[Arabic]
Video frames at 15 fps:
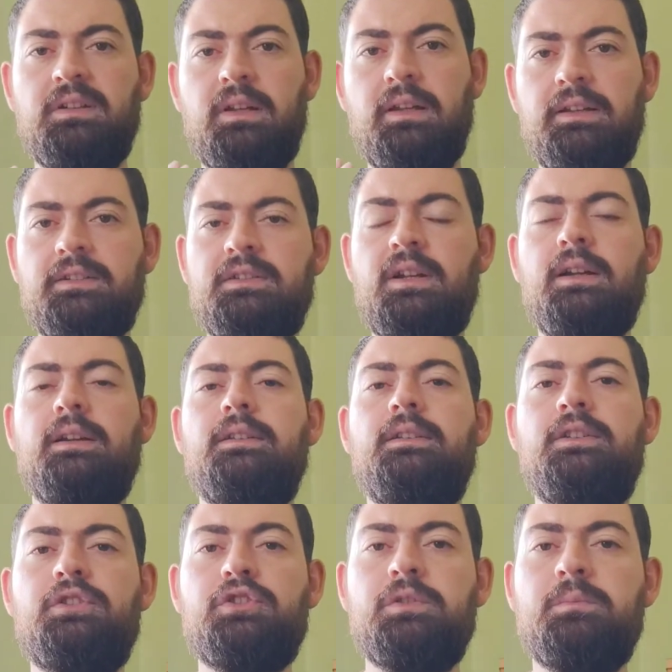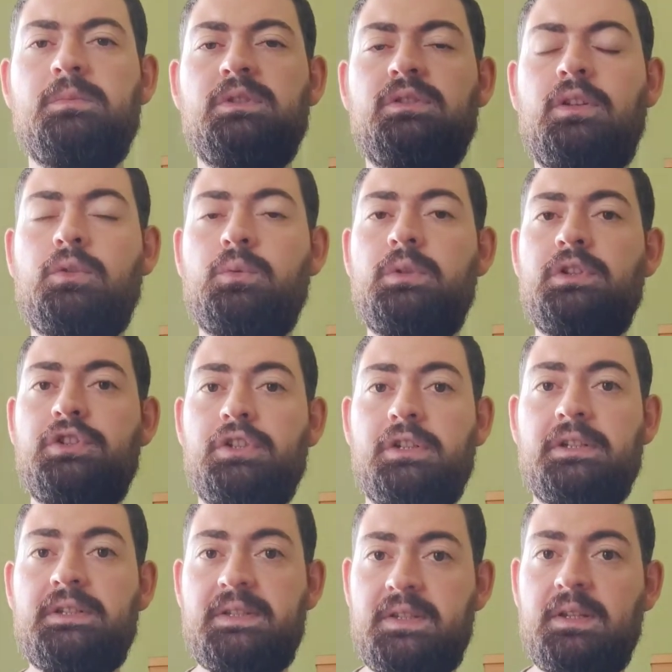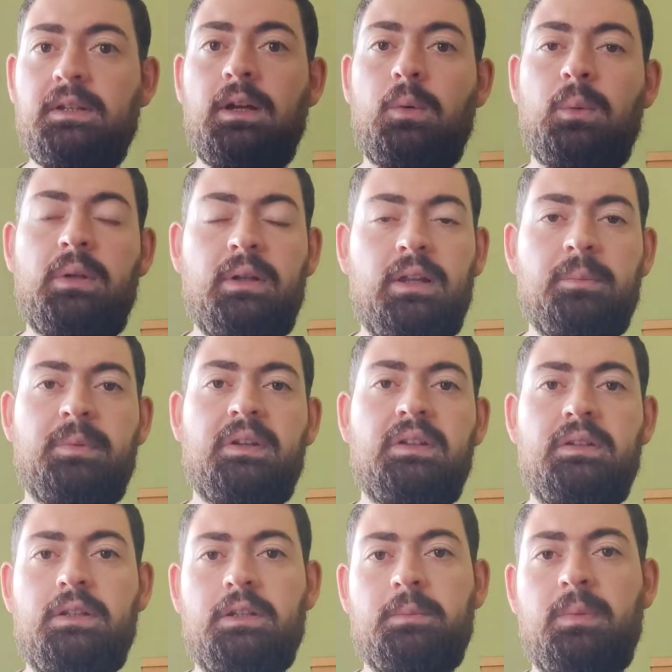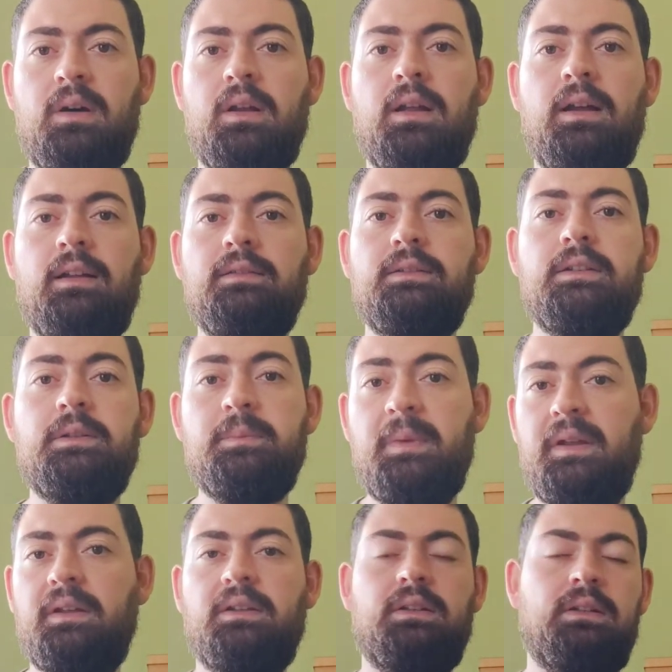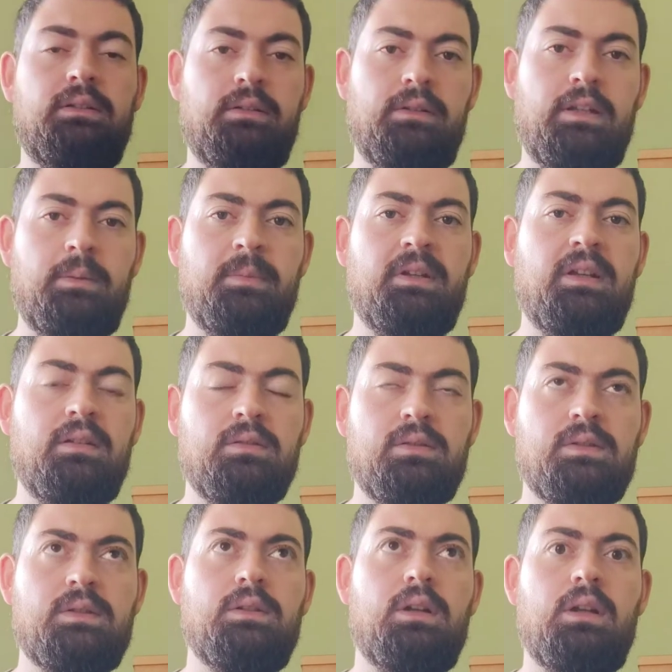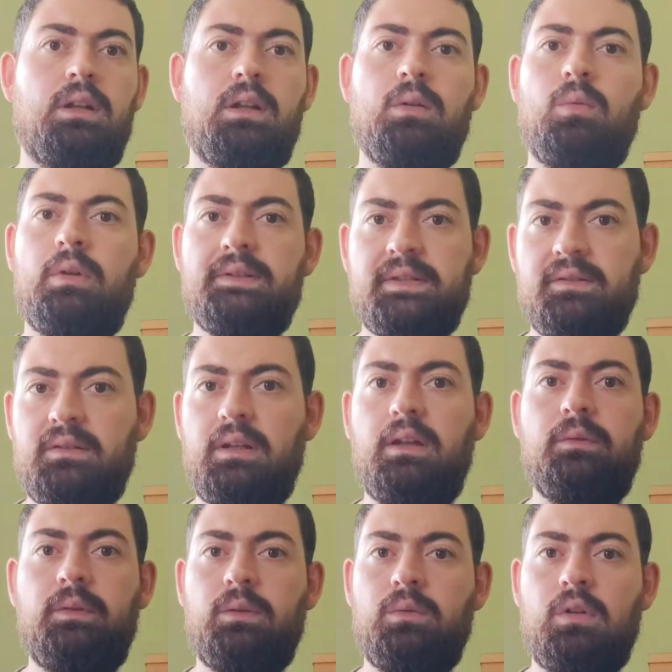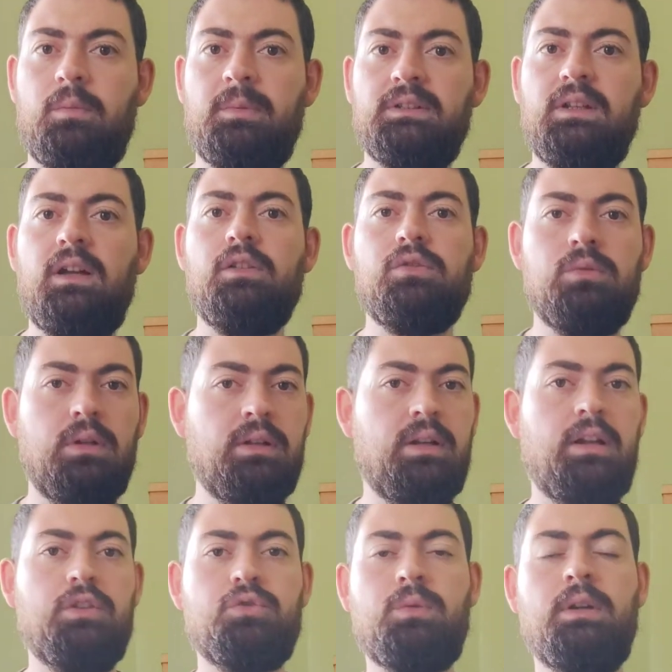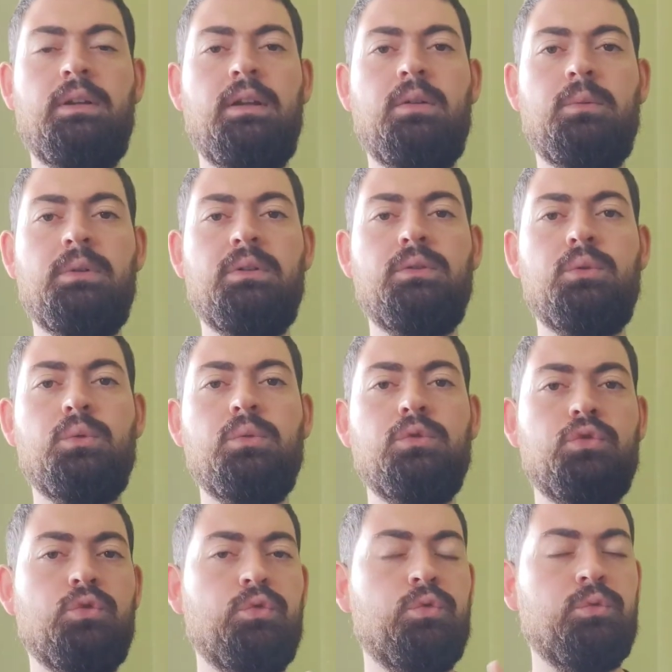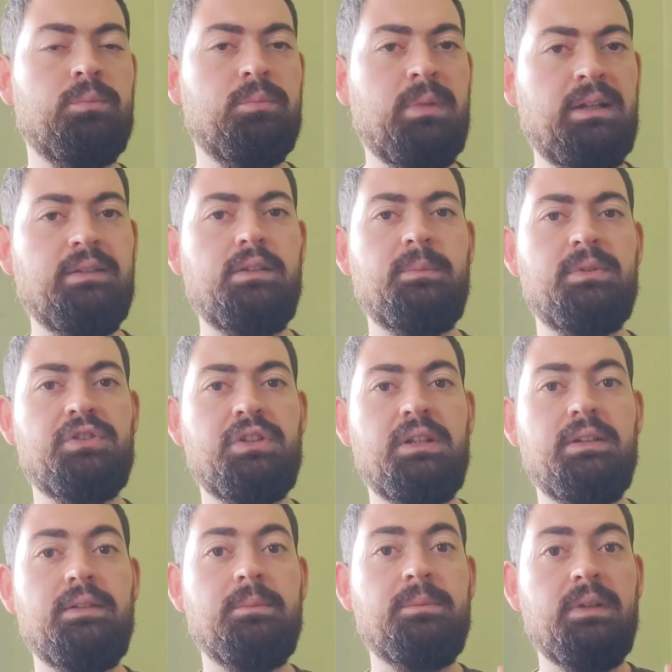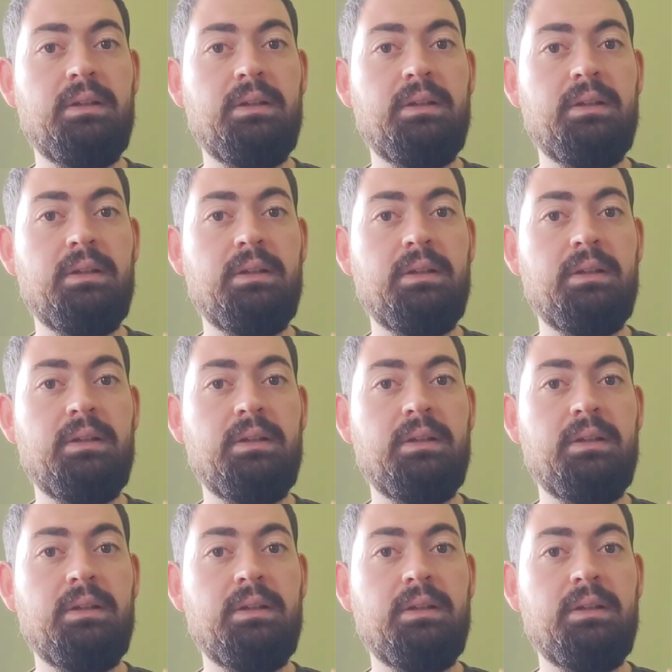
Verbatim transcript: لايك دراجون ايشن من تطوير شركة سيجا واللعبة هي عبارة عن ريميك يعني اللعبة كانت اصدارها الاول سنة 2014 وهلا رح شوي انا وانتو نشوف بعض المشاهد من